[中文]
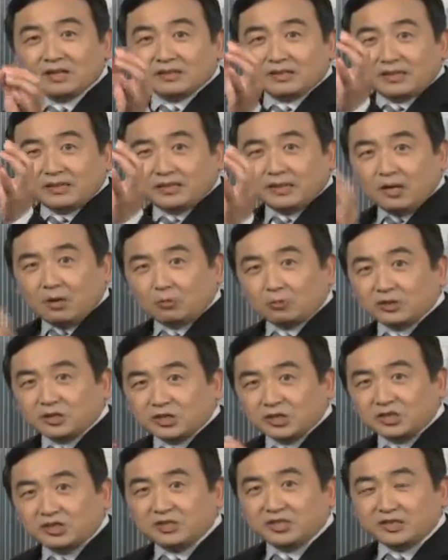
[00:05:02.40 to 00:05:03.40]
他雕的
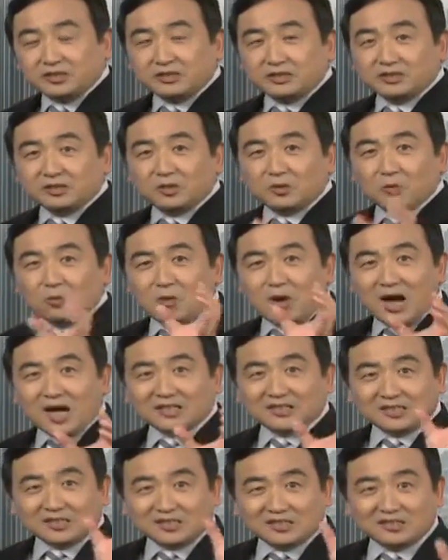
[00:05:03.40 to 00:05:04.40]
是人，
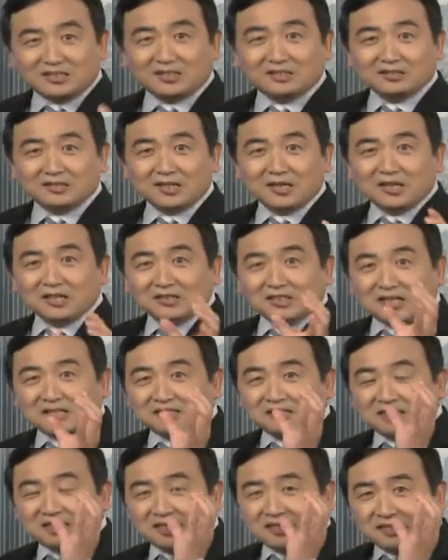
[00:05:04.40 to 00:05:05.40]
画的是人，但
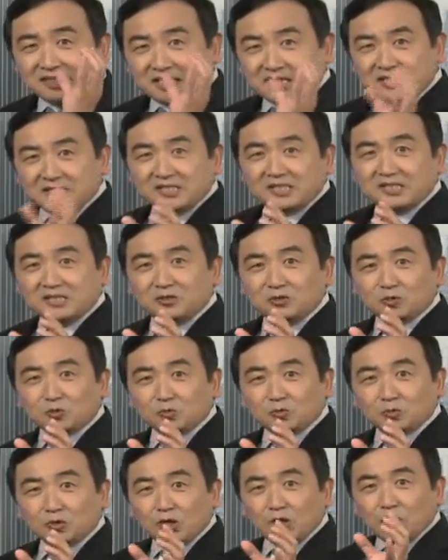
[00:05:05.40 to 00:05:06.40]
是他内心
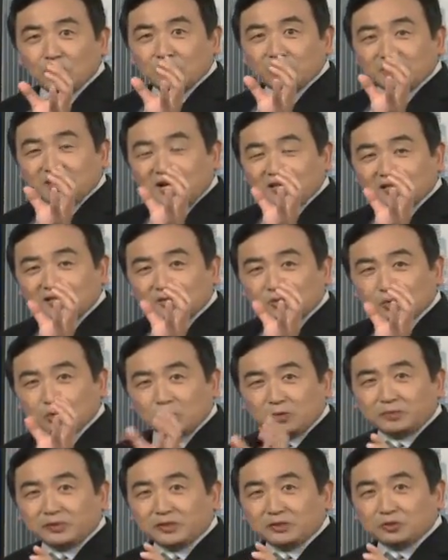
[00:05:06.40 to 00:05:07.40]
中，他的
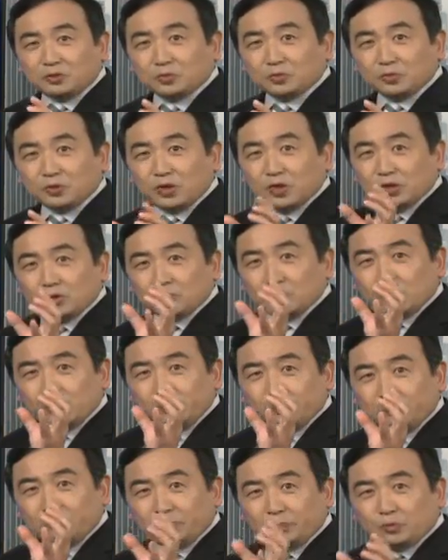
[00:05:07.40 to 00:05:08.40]
作品中。 做
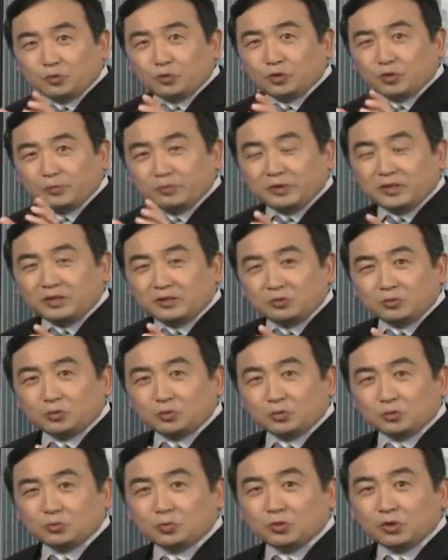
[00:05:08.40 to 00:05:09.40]
却披露
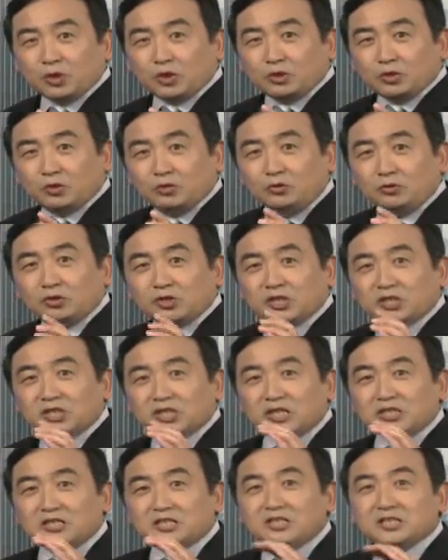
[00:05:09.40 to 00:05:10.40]
出与
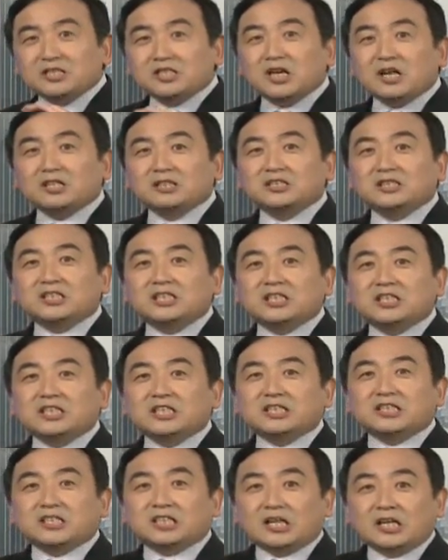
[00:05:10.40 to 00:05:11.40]
神相
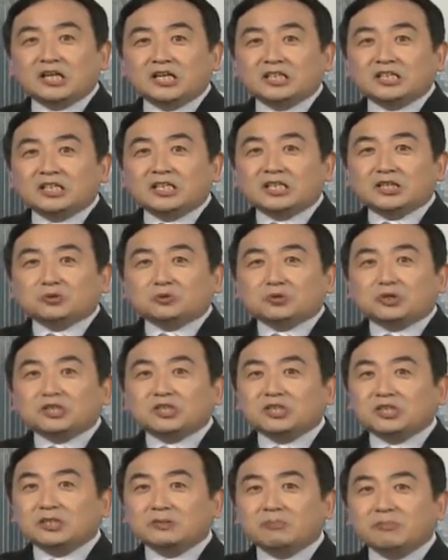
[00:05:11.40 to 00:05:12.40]
接的那种
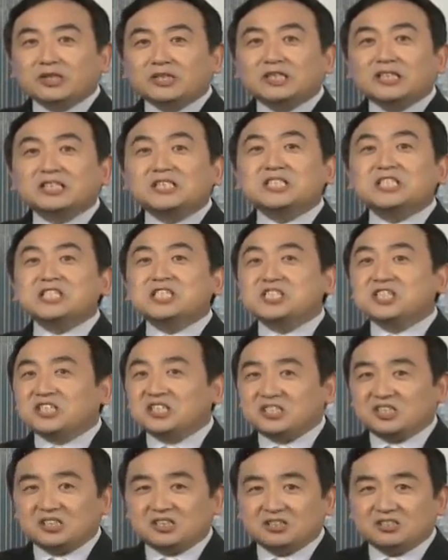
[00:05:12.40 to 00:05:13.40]
生命的信
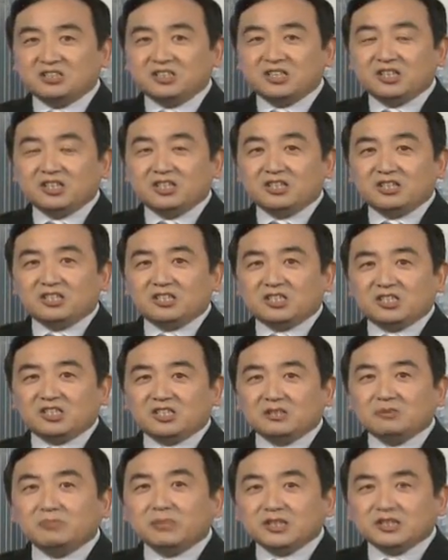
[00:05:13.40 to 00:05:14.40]
息，
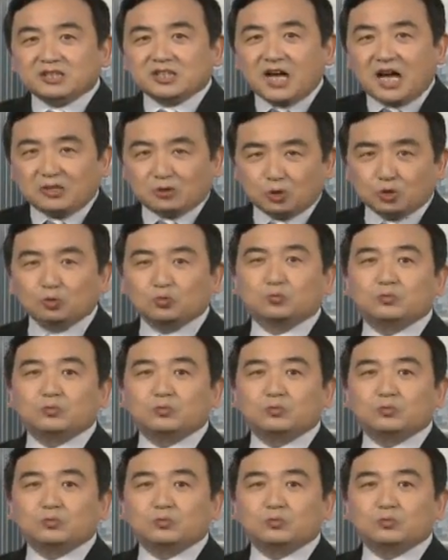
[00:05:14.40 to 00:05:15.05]
生命的感触，